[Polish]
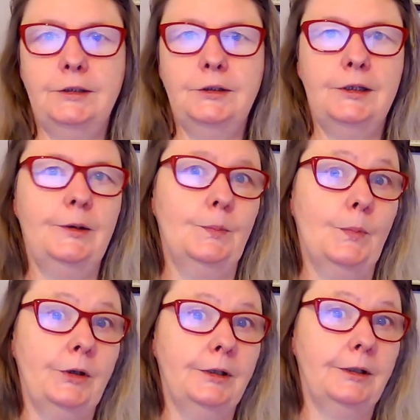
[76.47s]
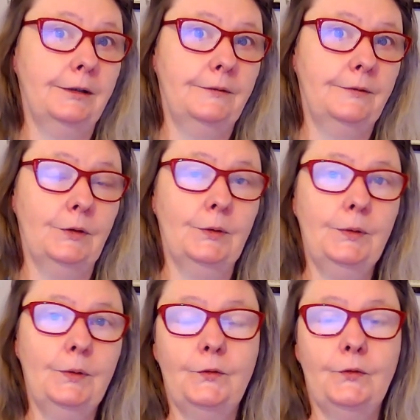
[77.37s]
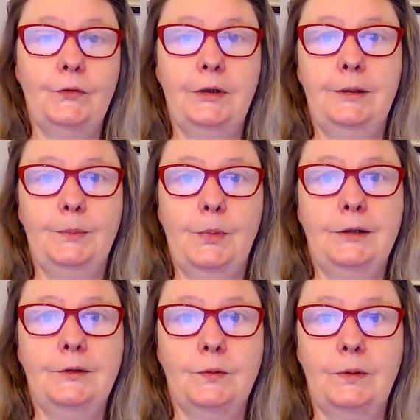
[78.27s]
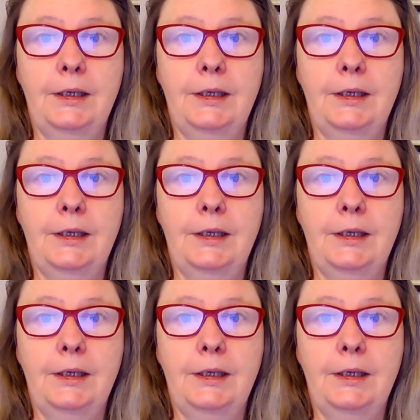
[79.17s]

czyli moich wnuków i mojej córki,